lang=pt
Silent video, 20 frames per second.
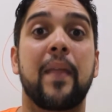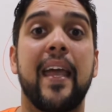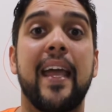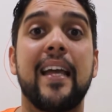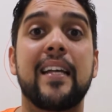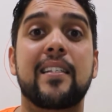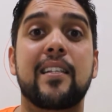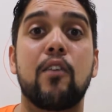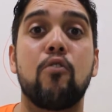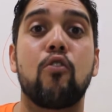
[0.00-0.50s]

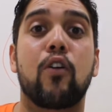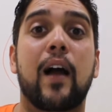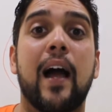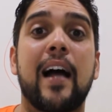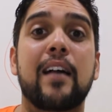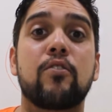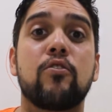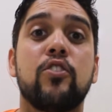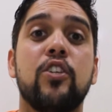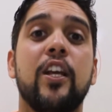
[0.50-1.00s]
Esse é um
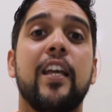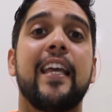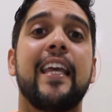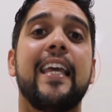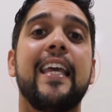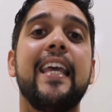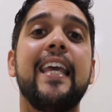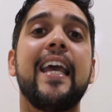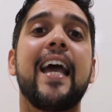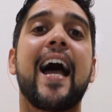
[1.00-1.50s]
caso de
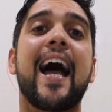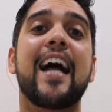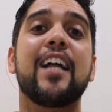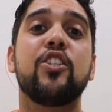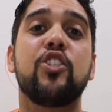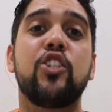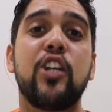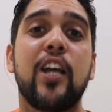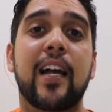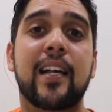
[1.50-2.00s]

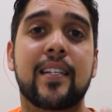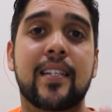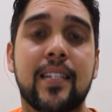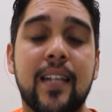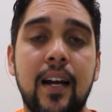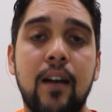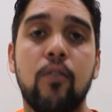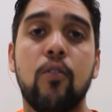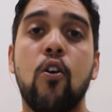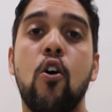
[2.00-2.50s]

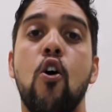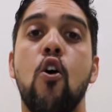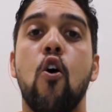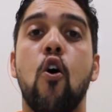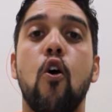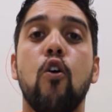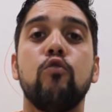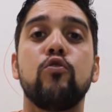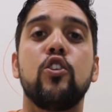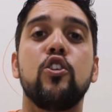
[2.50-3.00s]
irradiação
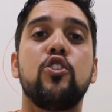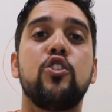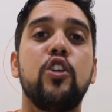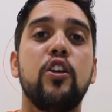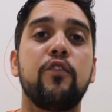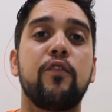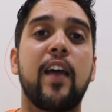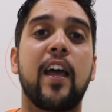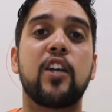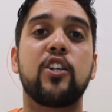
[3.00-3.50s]
ou de
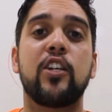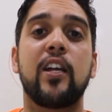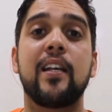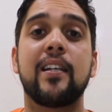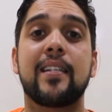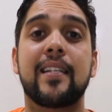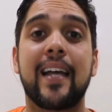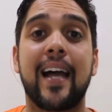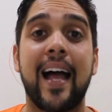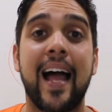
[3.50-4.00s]

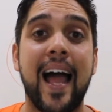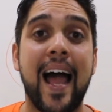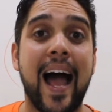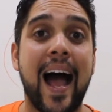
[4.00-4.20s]
divergência